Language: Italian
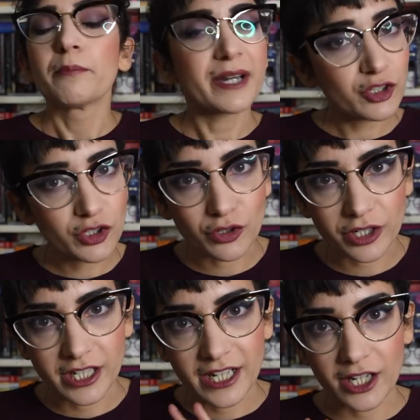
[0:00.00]
Parto in
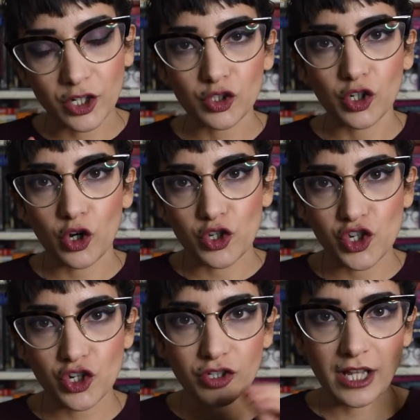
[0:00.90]
ordine
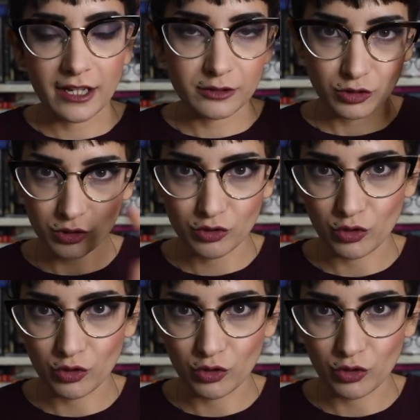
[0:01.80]
cronologico da eh,